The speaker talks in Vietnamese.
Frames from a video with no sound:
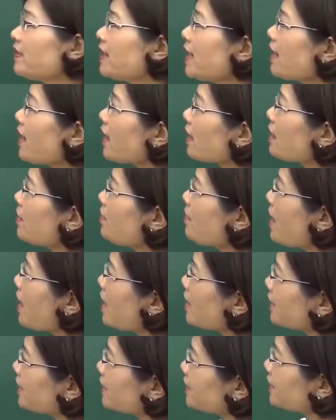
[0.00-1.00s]
nên là câu
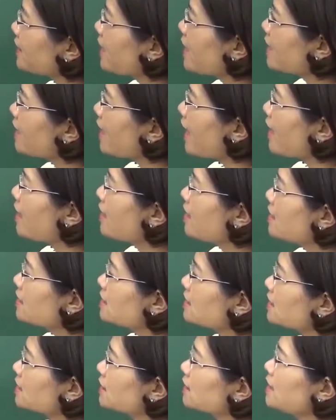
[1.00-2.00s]
hỏi ở đây là
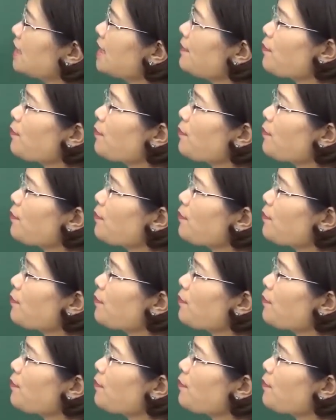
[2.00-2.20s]
trực